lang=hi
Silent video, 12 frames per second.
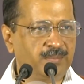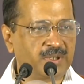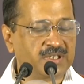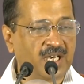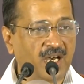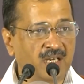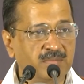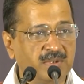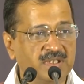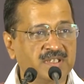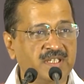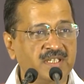
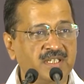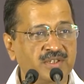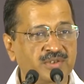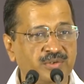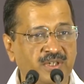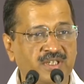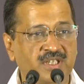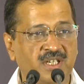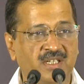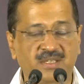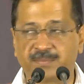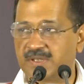प्रधानमंत्री की
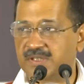सुरक्षा जब